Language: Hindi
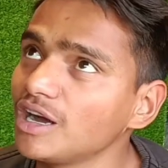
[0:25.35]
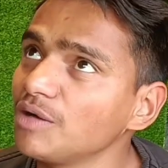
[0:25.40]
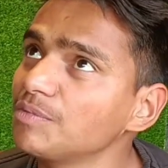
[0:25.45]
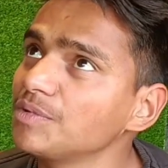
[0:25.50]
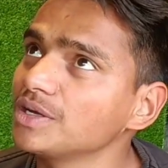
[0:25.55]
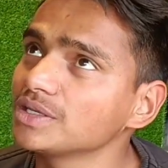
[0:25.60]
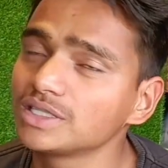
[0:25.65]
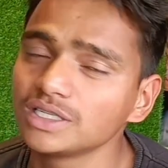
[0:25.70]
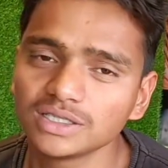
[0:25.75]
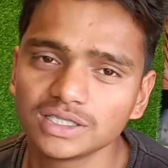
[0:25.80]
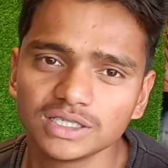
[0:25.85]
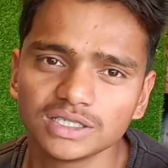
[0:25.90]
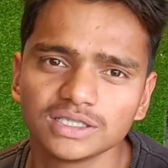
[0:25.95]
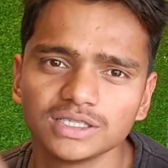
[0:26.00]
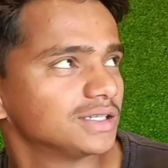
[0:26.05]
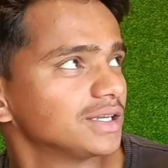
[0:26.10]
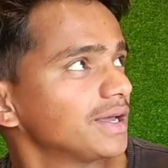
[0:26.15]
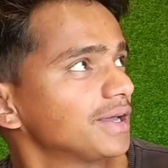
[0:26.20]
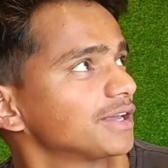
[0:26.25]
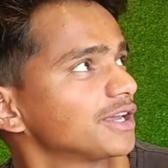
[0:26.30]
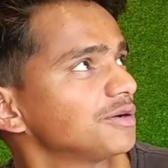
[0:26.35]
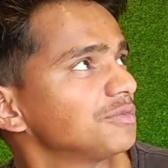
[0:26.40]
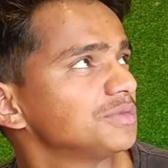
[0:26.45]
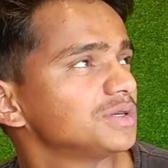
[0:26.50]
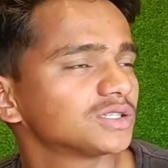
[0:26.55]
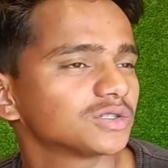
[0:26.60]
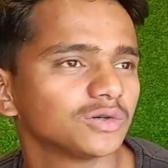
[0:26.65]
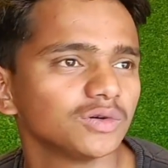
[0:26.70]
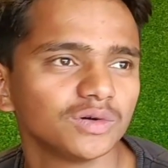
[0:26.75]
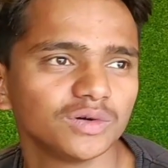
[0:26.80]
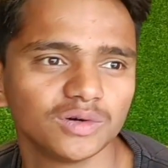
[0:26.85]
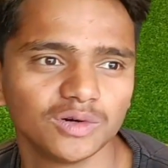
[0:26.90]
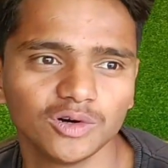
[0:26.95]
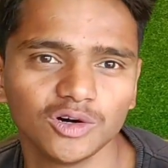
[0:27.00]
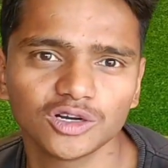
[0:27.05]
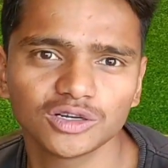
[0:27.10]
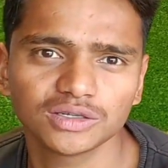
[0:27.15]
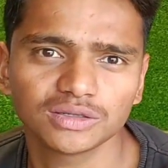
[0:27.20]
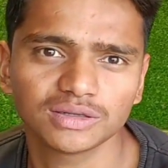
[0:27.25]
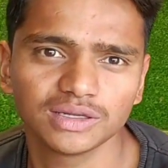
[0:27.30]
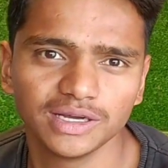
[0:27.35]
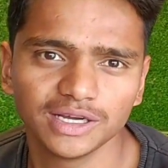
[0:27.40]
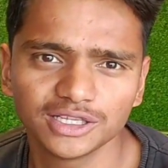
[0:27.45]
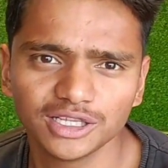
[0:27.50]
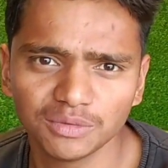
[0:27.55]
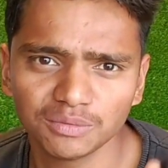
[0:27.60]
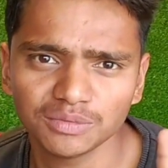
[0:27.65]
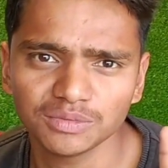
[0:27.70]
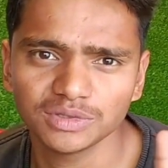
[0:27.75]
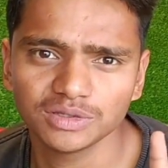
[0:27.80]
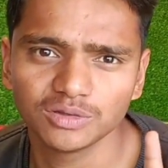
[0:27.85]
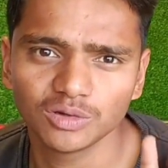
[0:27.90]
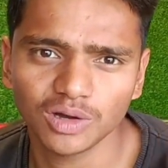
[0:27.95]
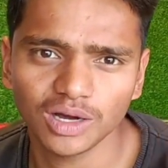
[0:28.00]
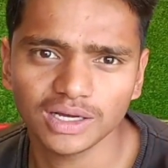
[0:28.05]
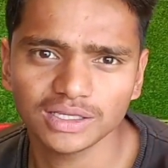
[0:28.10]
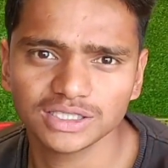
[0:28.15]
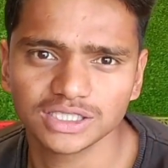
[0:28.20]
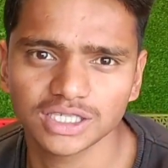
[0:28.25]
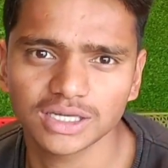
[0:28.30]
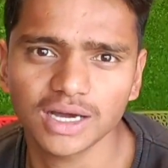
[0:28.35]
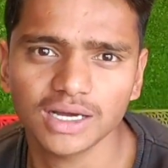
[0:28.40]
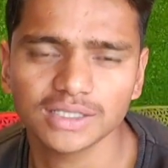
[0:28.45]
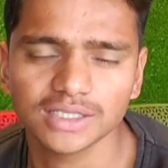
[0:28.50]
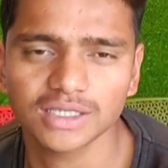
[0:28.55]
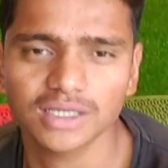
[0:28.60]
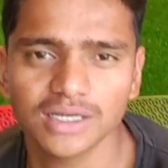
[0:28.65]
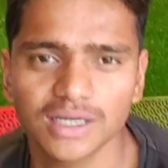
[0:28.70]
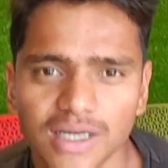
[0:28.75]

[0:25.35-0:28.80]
काफ़ी अच्छे से सजाएंगे हम इसको और एकदम दुकान चकाचक